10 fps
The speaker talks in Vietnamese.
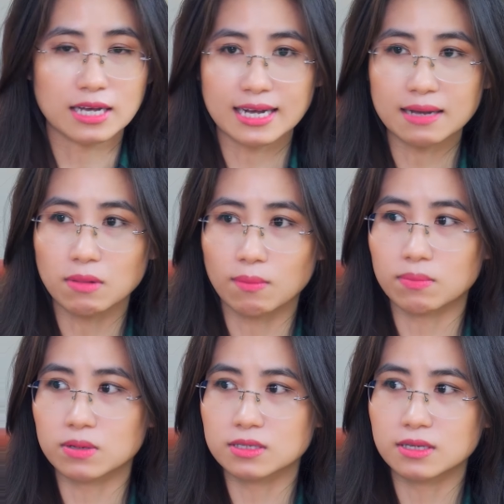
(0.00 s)
cái cách mà
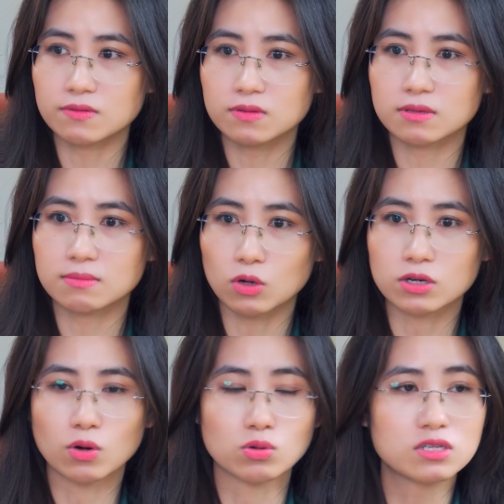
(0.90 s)
nhân mọi
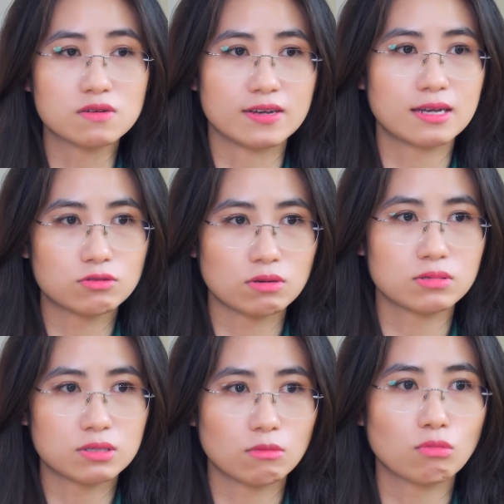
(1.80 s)
người đối xử với nhau
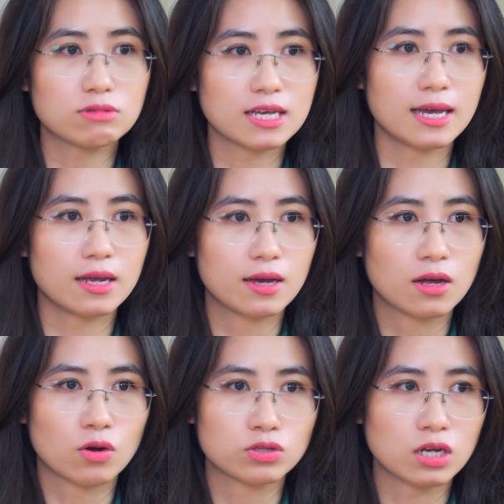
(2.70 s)
trong trong công ty ấy,
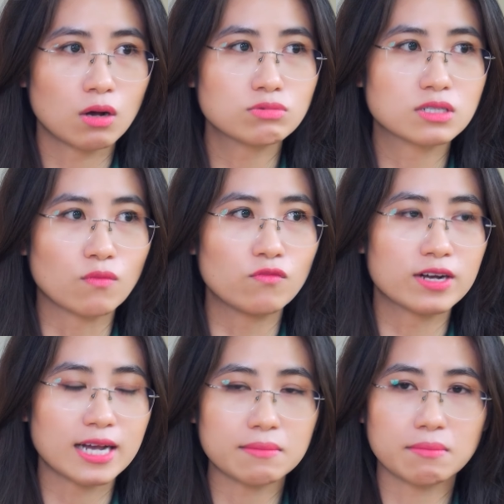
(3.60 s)
nó sẽ không giống với
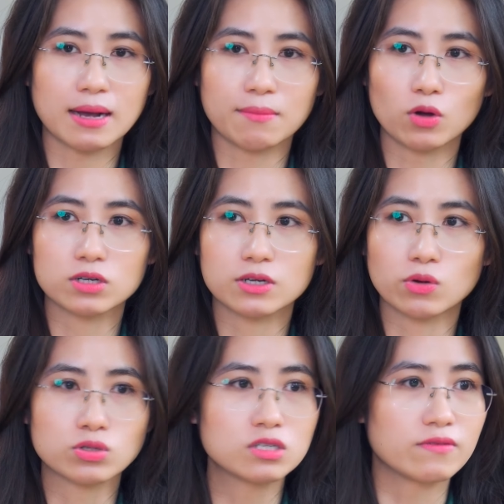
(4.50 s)
cách mà mọi người
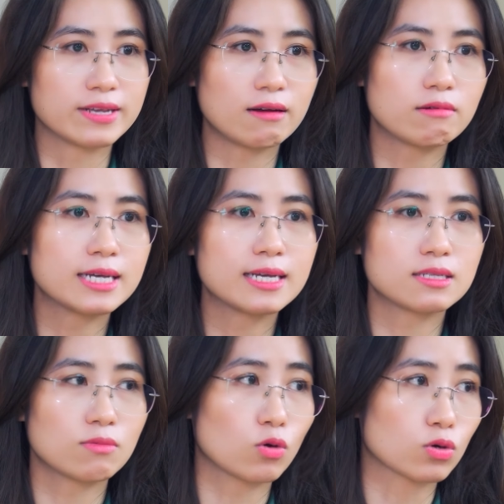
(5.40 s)
đối xử với nhau khi
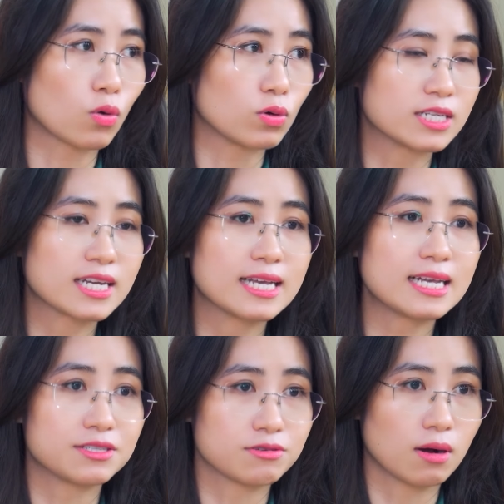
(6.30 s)
trong còn ngồi trên ghế
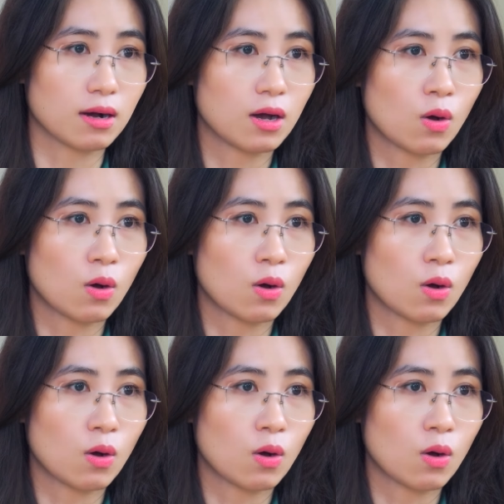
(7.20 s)
nhà trường